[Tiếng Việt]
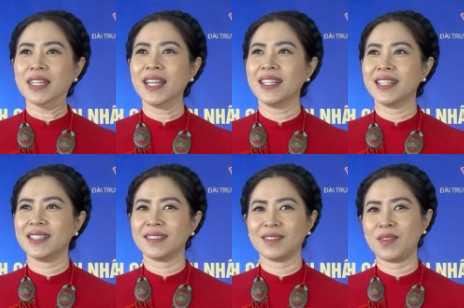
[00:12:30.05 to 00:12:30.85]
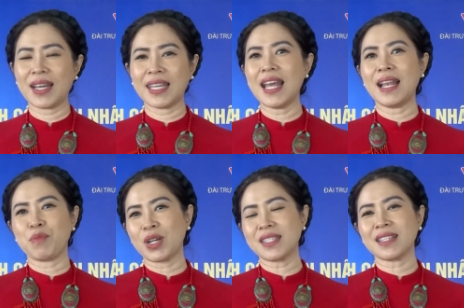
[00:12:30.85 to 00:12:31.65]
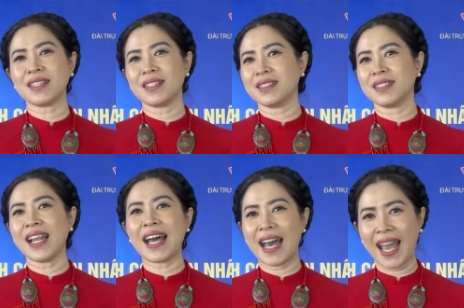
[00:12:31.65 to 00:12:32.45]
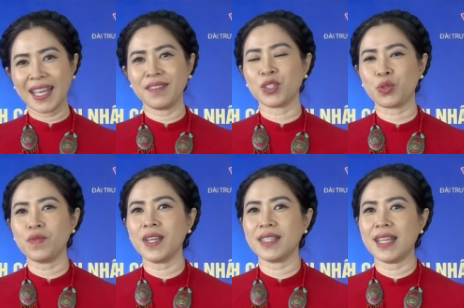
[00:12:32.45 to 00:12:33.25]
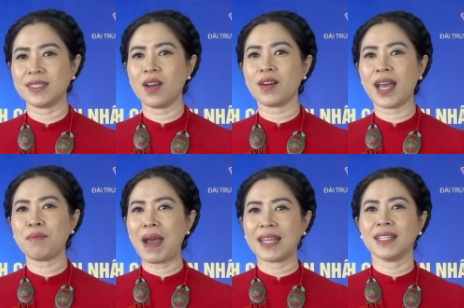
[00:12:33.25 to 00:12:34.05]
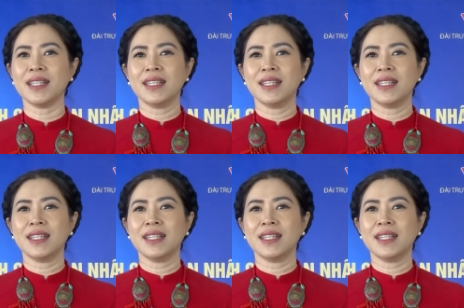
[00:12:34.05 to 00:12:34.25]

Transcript: nên Hà nghĩ đây là một cái sân chơi rất là hay và thú vị để cho các bạn